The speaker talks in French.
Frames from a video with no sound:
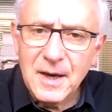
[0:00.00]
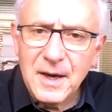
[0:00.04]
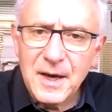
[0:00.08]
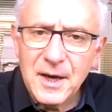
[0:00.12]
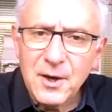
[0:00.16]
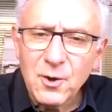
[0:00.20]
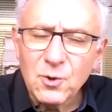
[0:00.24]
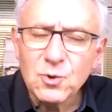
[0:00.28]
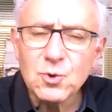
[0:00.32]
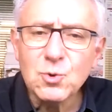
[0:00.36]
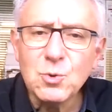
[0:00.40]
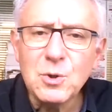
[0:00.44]

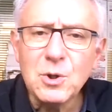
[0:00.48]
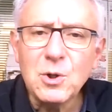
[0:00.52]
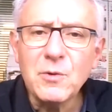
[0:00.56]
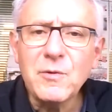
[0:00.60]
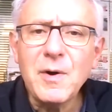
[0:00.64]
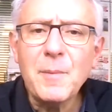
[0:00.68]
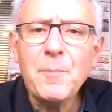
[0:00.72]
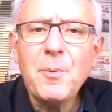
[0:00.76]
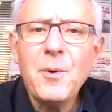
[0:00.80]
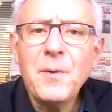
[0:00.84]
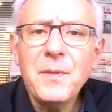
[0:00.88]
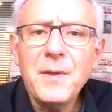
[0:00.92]
Et ensuite, on
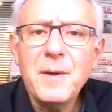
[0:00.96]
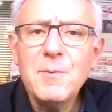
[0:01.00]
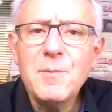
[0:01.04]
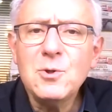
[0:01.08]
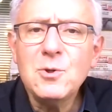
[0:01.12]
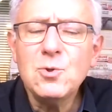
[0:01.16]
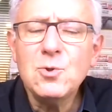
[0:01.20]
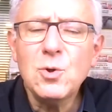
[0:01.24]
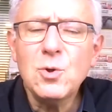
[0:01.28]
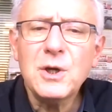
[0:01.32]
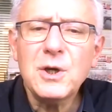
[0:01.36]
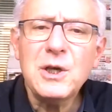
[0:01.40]
va prendre des
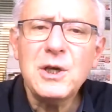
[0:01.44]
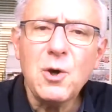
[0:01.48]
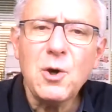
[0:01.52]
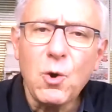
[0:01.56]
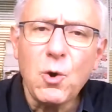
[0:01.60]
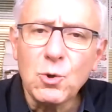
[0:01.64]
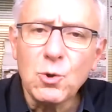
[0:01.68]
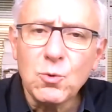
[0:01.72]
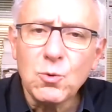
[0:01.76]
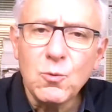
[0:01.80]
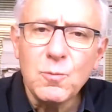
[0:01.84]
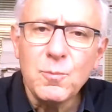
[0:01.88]
mesures qui
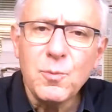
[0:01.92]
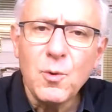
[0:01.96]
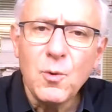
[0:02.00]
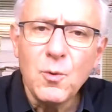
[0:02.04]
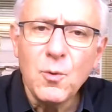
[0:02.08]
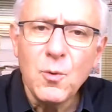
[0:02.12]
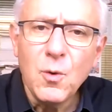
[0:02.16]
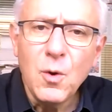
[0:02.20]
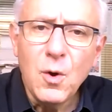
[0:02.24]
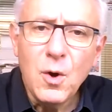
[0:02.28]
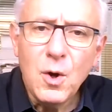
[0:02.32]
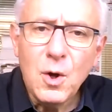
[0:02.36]

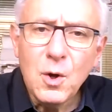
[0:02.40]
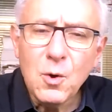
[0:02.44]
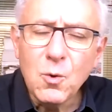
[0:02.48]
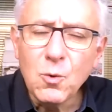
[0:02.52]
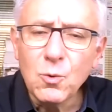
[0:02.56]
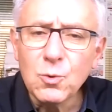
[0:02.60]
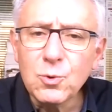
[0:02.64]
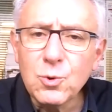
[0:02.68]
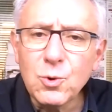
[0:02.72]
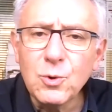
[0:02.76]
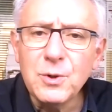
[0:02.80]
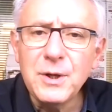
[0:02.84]
retomberont
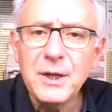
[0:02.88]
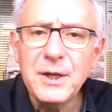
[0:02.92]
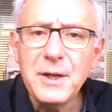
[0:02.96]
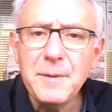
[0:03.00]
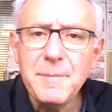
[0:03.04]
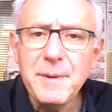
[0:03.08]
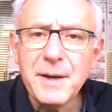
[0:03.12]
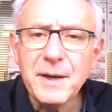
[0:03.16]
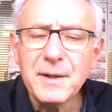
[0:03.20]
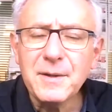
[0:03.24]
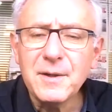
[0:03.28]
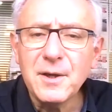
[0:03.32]
contre les
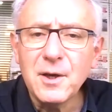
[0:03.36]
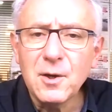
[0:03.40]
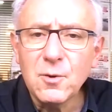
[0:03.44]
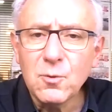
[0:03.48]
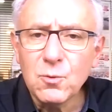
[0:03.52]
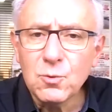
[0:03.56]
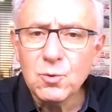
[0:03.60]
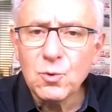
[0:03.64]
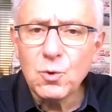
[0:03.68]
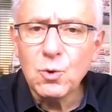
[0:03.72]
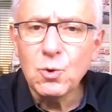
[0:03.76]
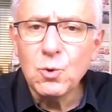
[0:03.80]
libertés,
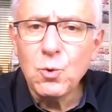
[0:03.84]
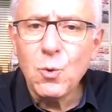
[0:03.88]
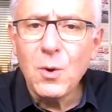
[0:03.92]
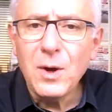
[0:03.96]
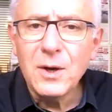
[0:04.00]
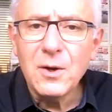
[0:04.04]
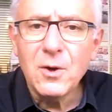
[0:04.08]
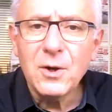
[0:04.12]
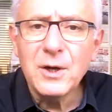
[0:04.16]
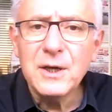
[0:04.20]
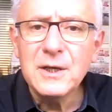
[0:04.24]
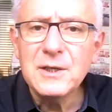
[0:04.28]
contre le droit à
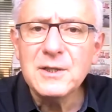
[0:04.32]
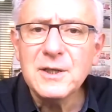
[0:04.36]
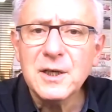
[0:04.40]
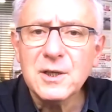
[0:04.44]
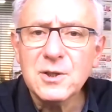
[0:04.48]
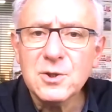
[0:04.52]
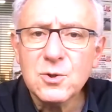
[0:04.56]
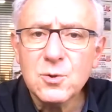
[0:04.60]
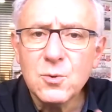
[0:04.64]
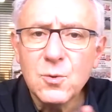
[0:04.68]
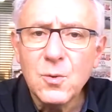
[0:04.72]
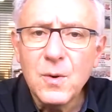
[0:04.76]

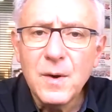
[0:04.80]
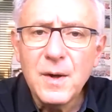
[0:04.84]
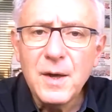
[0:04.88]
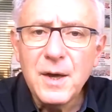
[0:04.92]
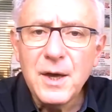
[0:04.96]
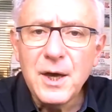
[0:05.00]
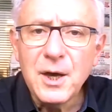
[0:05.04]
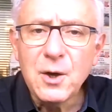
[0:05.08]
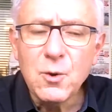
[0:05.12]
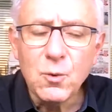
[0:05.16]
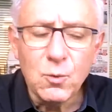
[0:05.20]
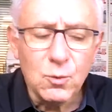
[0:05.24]
l'organisation
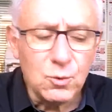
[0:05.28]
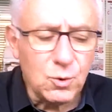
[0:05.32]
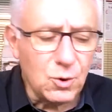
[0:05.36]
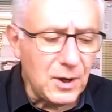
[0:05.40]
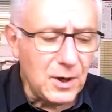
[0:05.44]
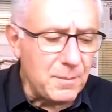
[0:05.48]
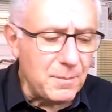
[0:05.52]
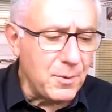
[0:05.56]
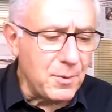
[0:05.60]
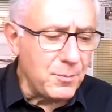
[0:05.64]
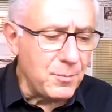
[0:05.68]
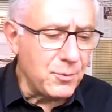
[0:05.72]
et contre
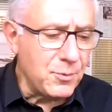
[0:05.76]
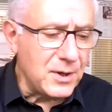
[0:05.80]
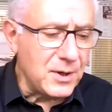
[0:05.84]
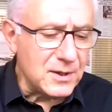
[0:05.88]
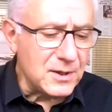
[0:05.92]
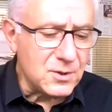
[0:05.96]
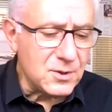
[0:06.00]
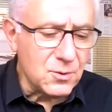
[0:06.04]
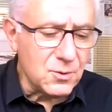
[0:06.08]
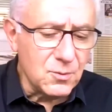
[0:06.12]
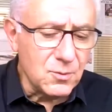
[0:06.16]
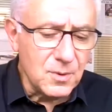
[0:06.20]
la
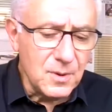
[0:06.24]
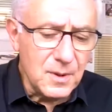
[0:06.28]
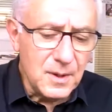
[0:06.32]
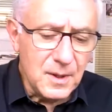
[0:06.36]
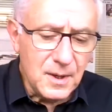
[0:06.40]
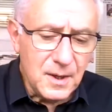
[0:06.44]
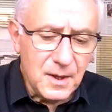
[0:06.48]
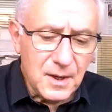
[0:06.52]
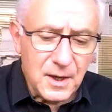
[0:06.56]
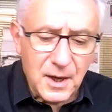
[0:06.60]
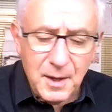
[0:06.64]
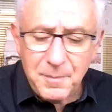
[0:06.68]
population.
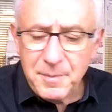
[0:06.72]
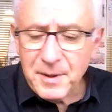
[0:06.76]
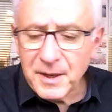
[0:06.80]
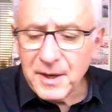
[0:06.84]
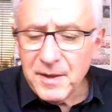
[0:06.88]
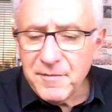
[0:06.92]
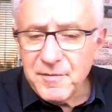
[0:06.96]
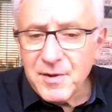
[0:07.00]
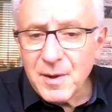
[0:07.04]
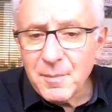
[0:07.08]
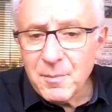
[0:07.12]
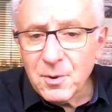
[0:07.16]
Et bien
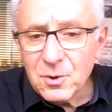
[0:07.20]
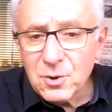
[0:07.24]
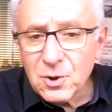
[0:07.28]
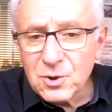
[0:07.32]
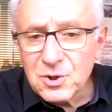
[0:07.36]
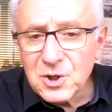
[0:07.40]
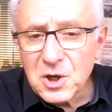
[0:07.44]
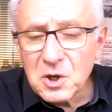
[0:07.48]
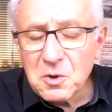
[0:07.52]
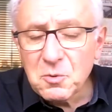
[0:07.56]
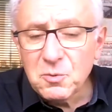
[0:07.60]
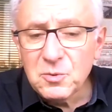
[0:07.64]
évidemment, dans
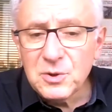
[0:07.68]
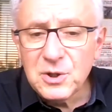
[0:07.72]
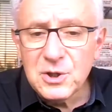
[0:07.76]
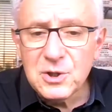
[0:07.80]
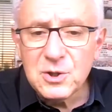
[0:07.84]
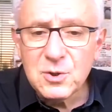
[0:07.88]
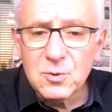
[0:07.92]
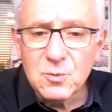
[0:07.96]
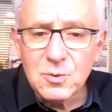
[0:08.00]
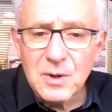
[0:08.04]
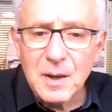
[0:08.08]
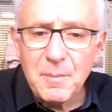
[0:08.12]
ces
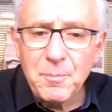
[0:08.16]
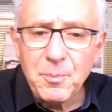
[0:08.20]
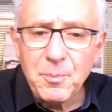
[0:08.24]
conditions, la